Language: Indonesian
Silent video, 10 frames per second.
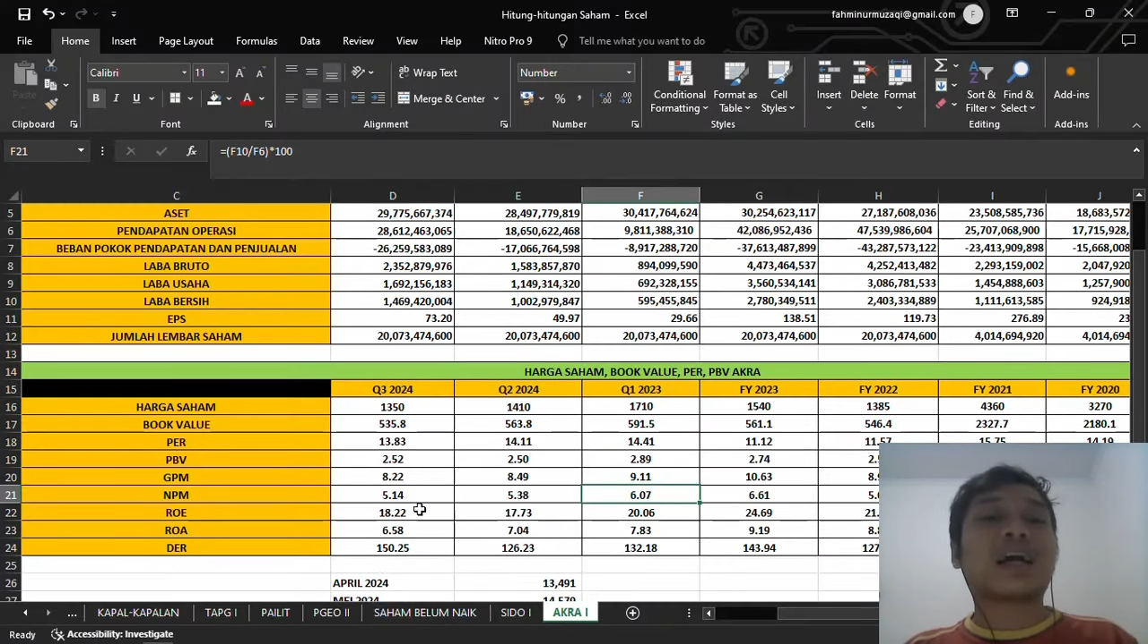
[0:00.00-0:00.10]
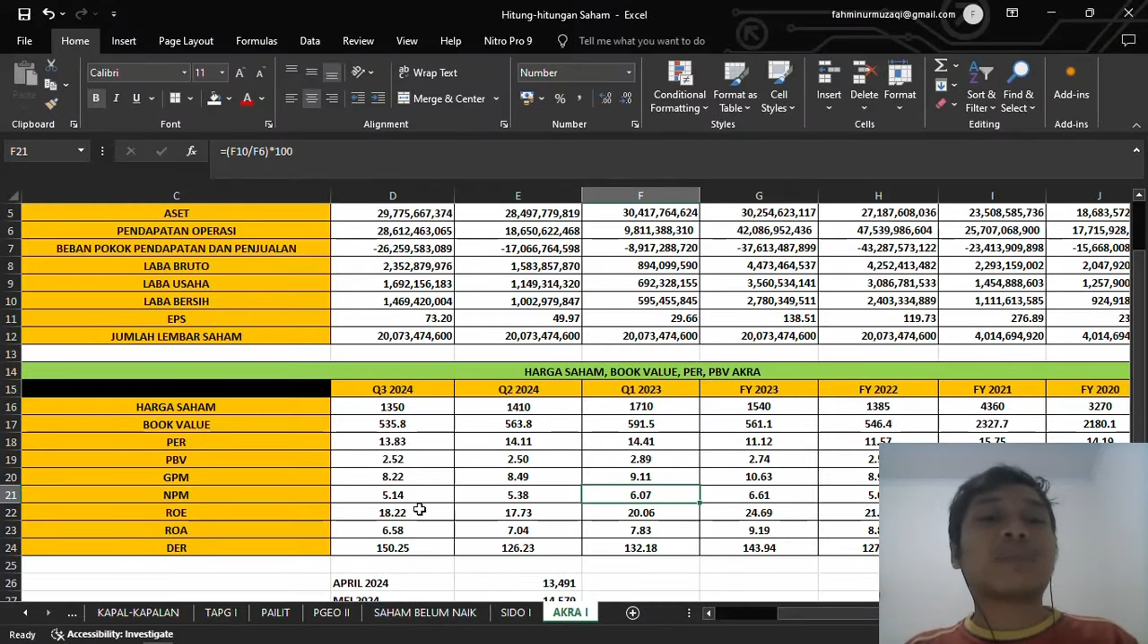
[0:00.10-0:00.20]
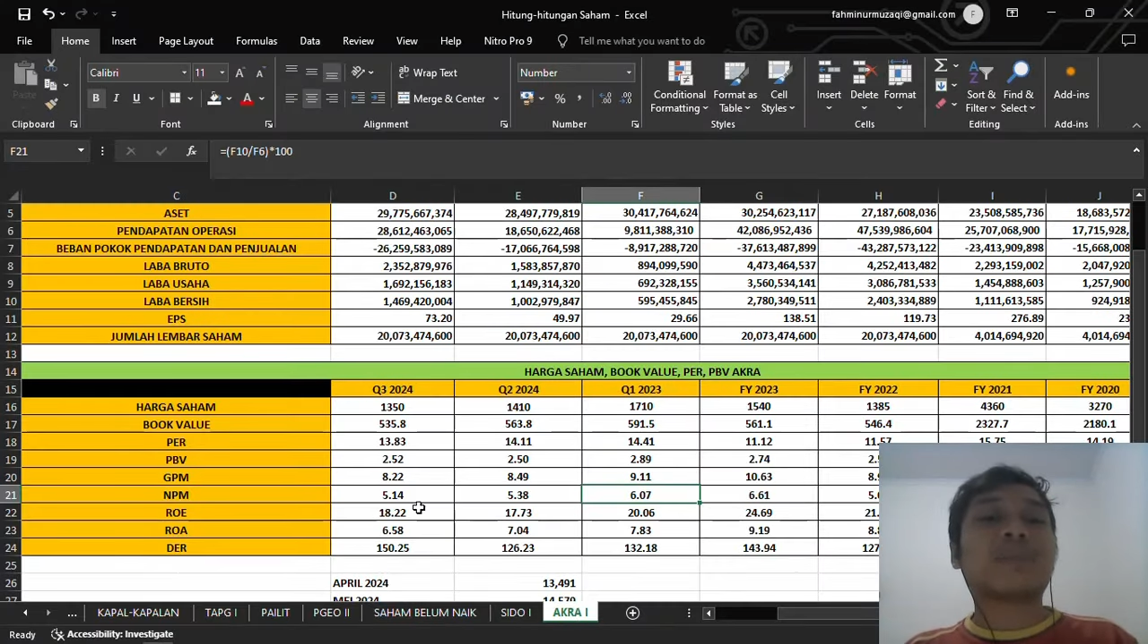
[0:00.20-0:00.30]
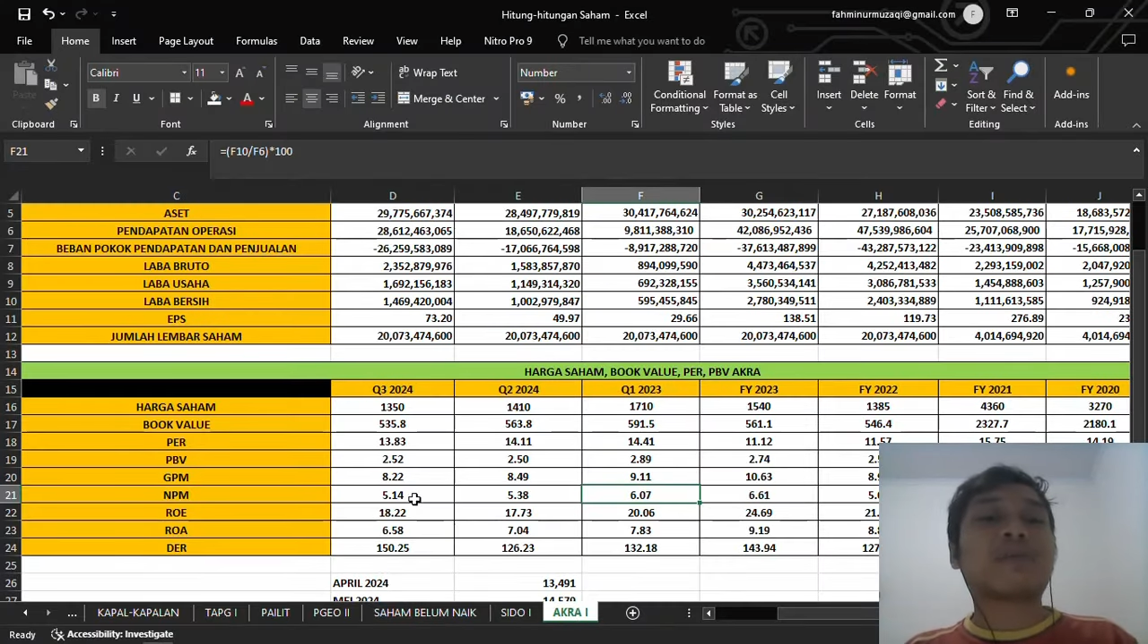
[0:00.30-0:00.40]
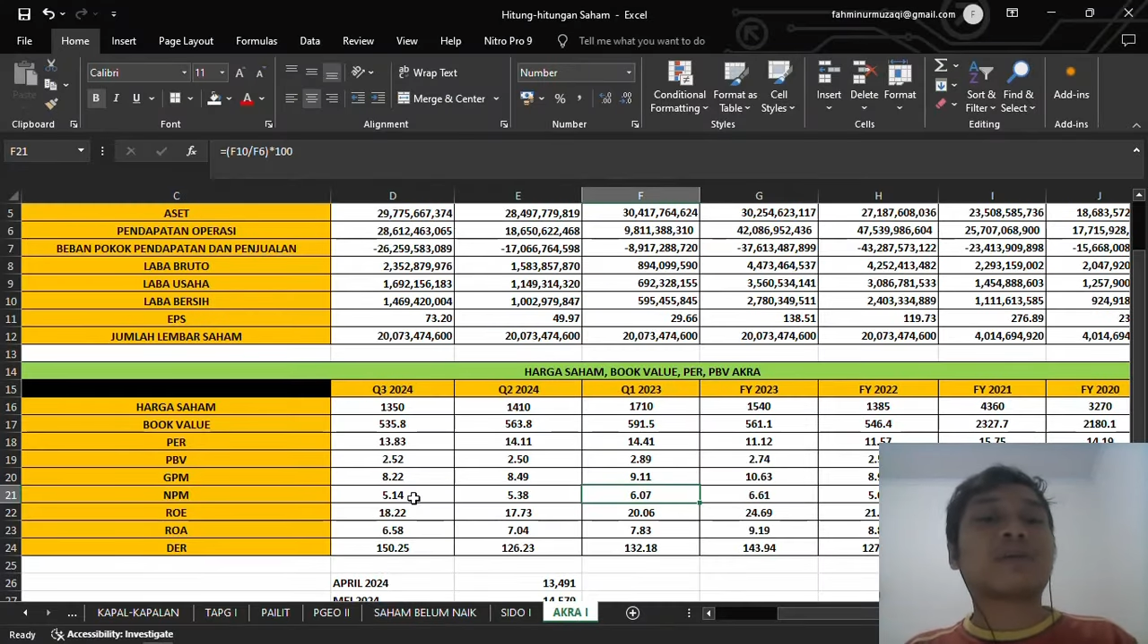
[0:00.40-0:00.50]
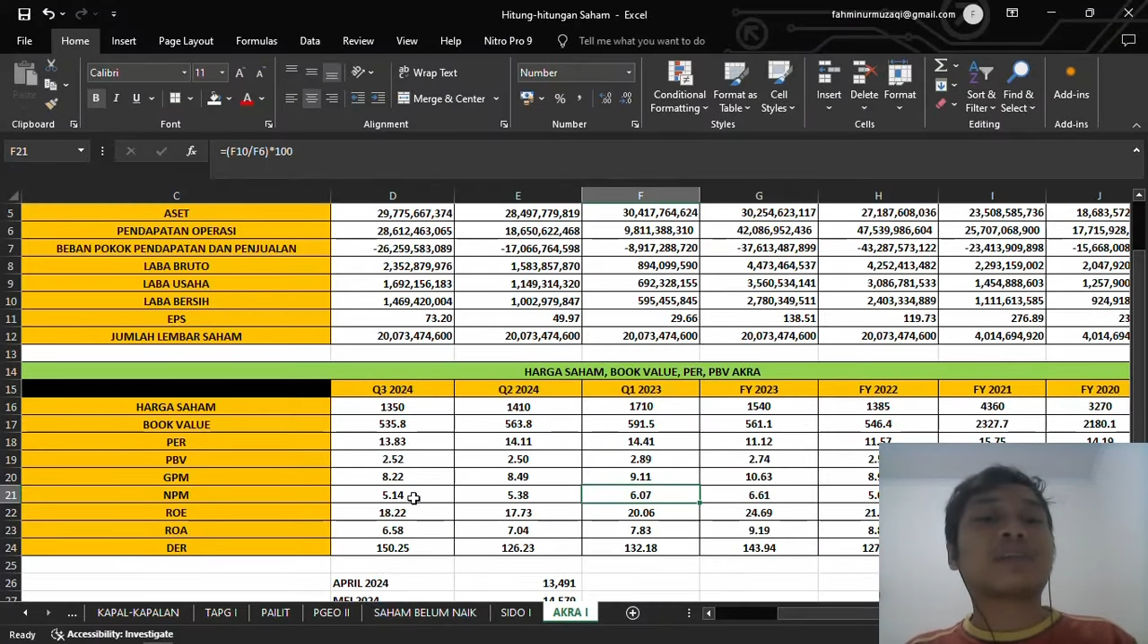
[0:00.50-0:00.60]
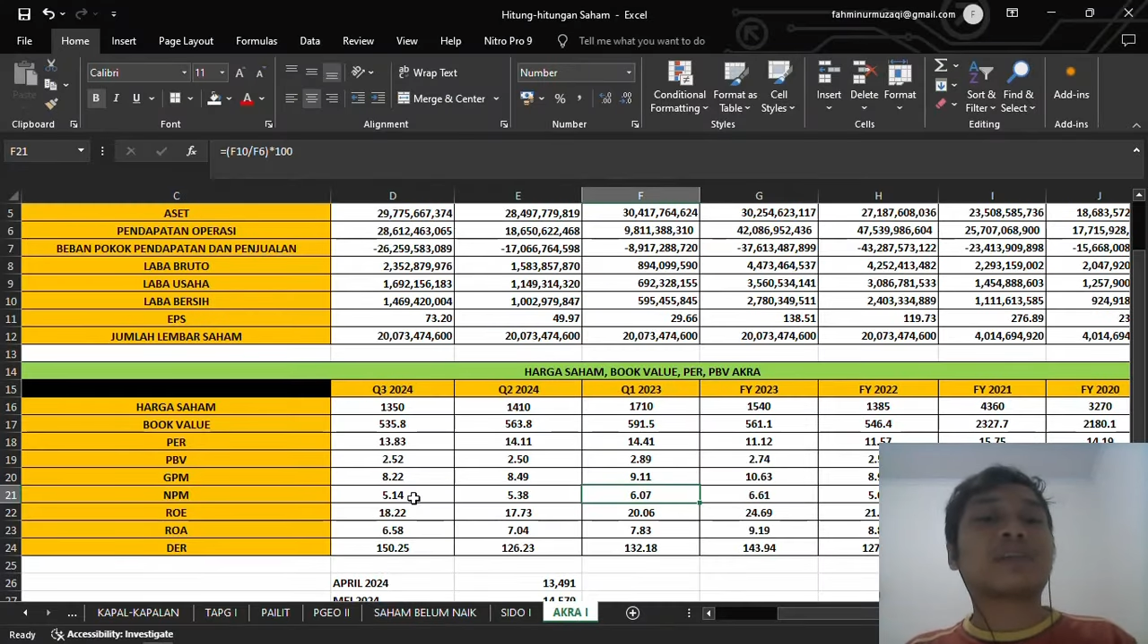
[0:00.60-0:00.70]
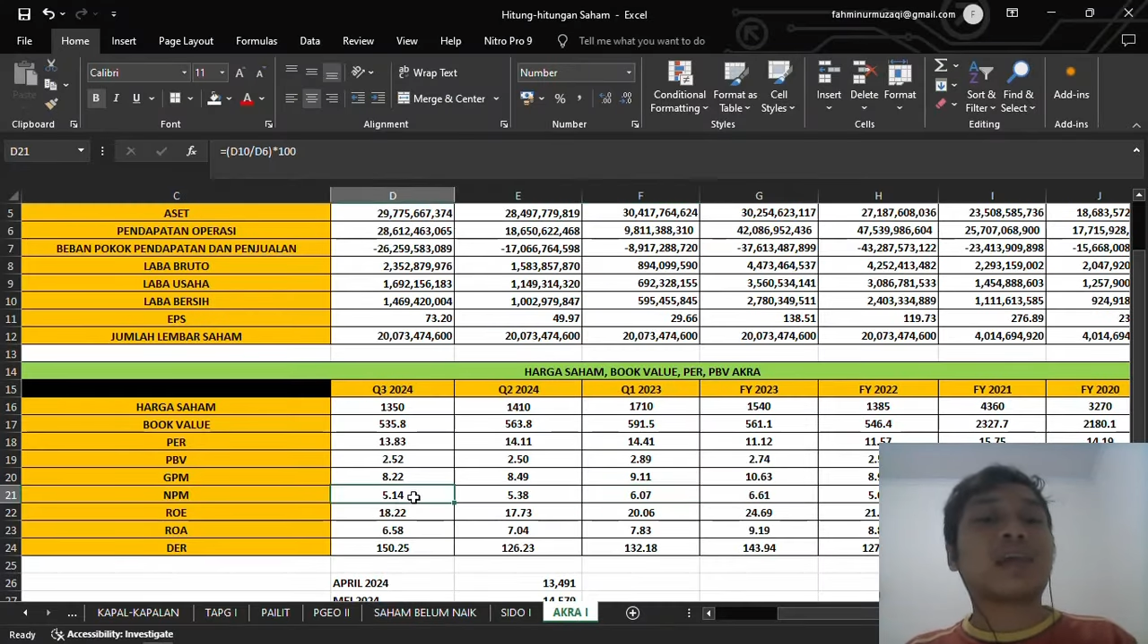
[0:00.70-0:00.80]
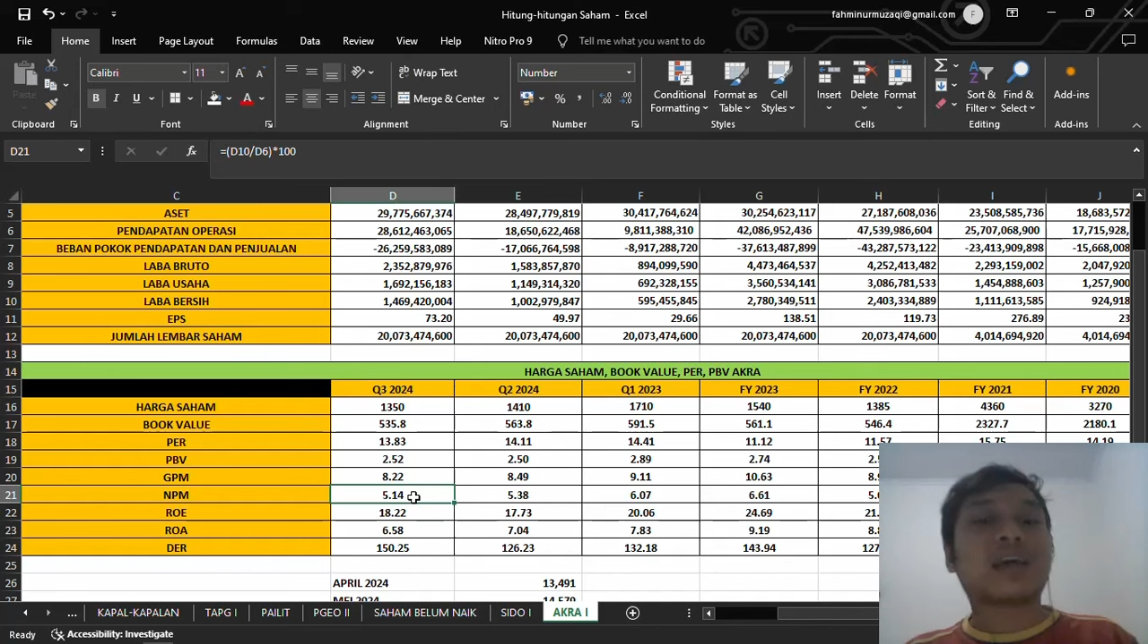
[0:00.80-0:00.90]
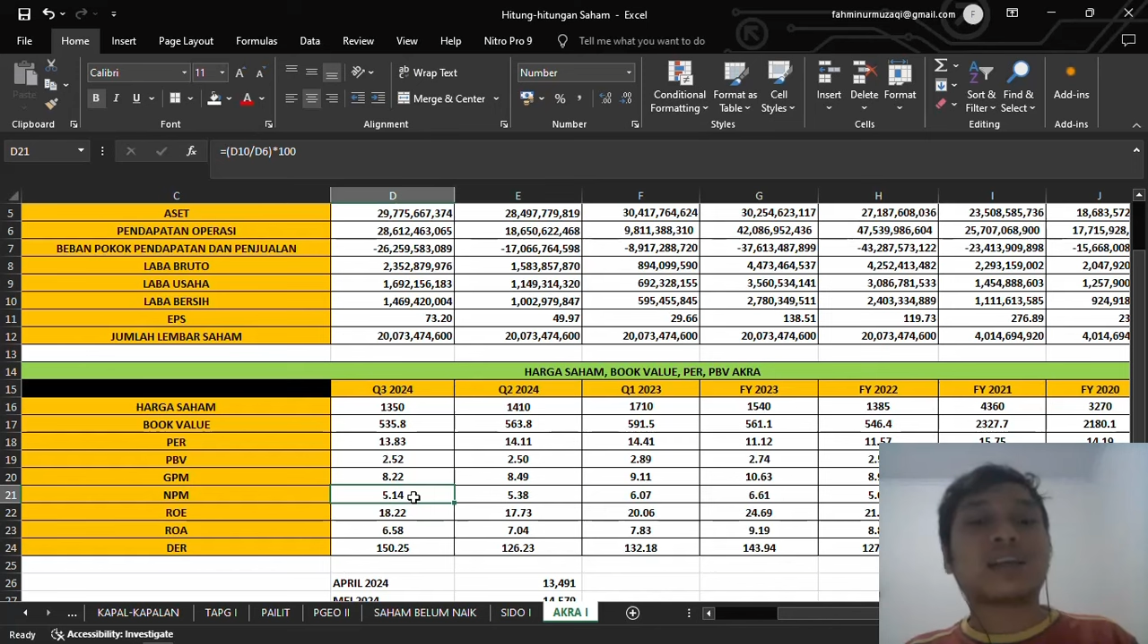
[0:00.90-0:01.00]
angka
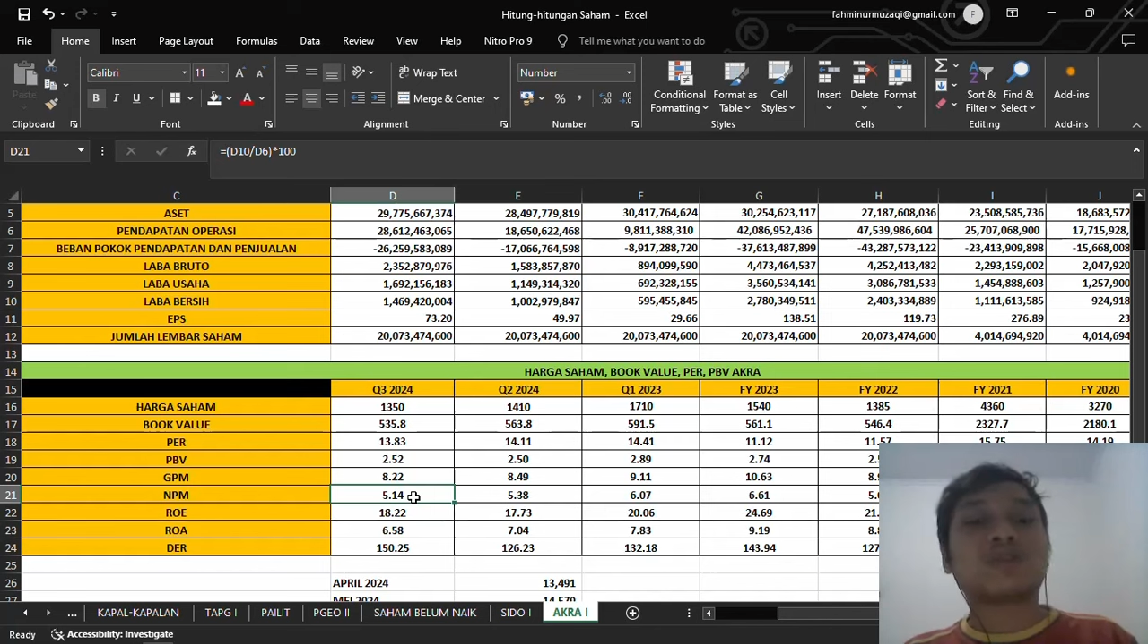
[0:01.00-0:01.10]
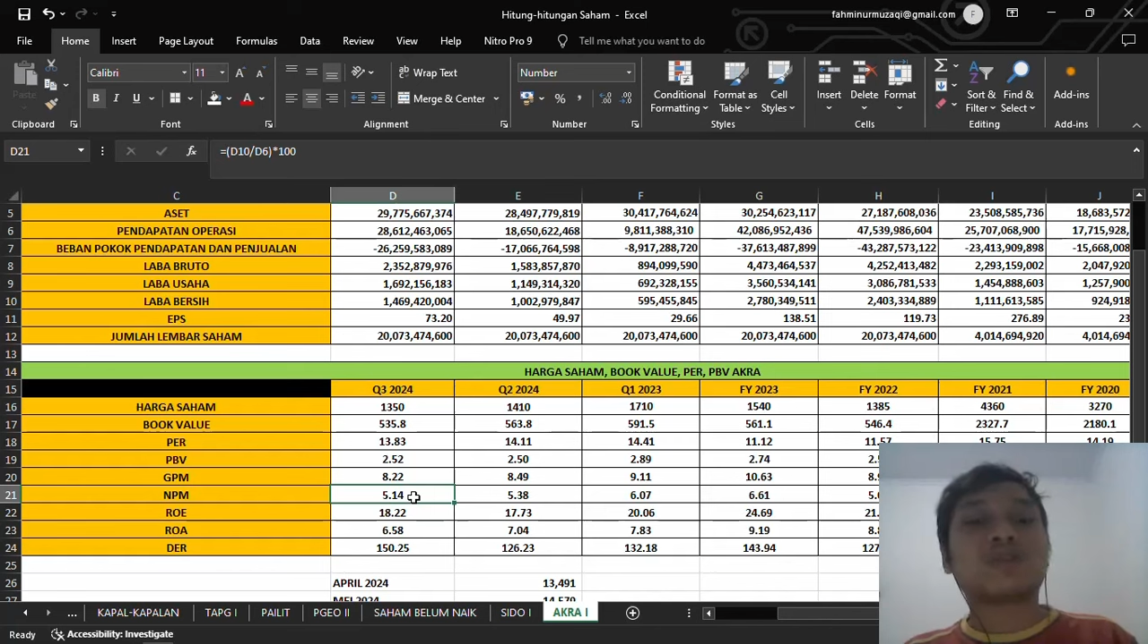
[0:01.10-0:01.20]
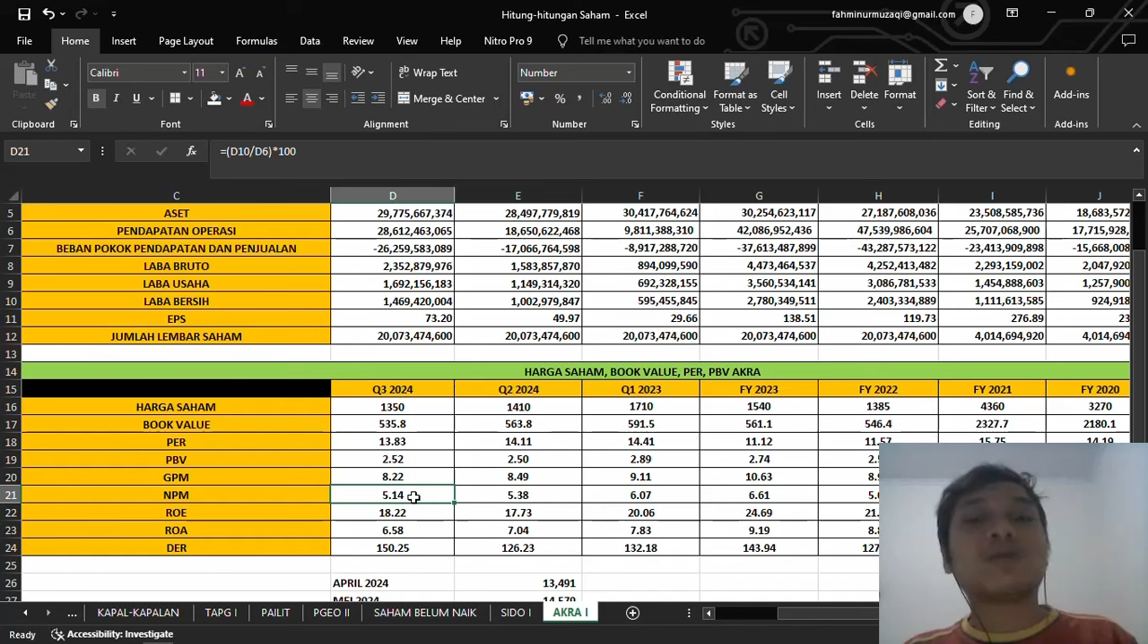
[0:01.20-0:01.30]
5%.